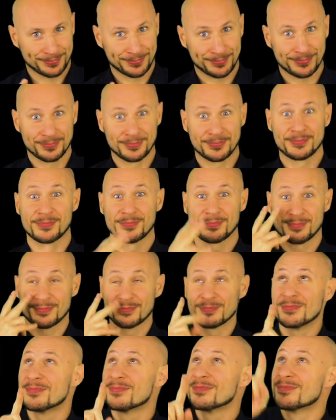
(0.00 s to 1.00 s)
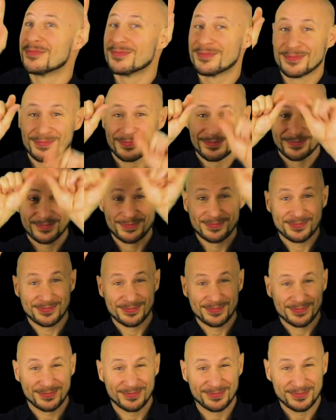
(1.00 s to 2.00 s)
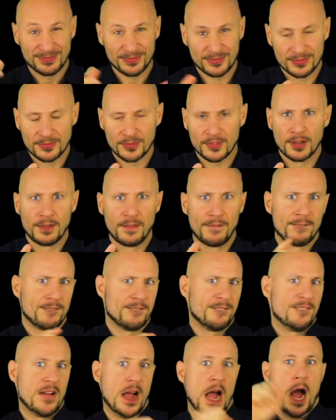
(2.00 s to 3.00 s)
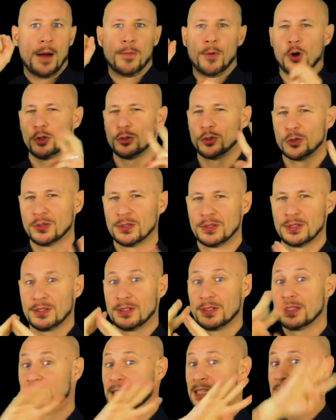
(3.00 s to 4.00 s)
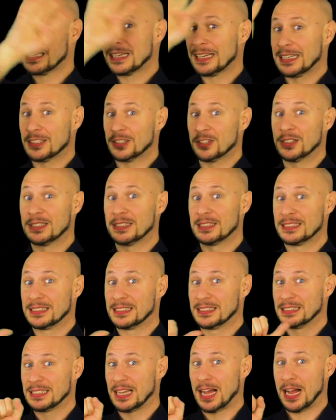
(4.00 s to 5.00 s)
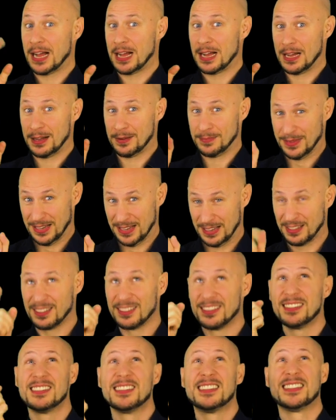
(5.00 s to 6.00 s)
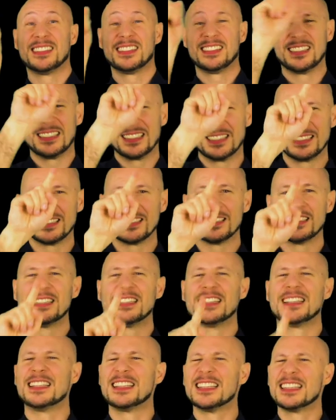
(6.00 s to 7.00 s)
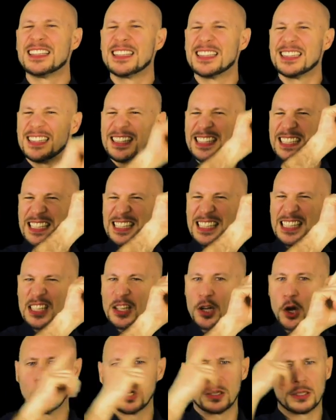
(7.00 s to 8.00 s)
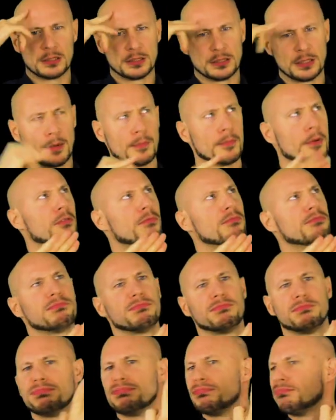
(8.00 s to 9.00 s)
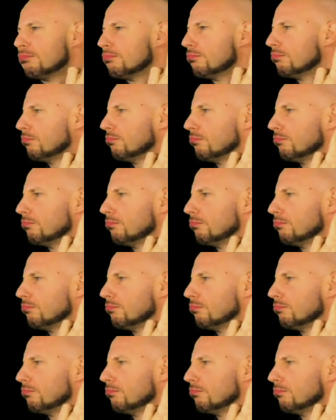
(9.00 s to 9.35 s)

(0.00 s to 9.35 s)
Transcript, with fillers: Nei ottagoni centrali abbiamo le storie più importanti. L'incontro fra la regina di Saba e Salomone e la cosiddetta